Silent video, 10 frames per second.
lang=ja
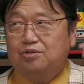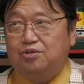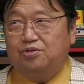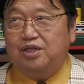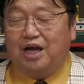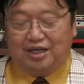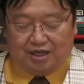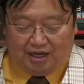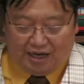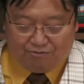作り上げ
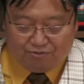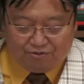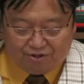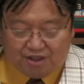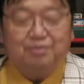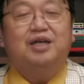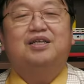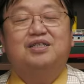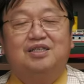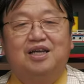た架空の地名
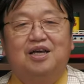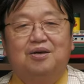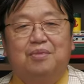ですね、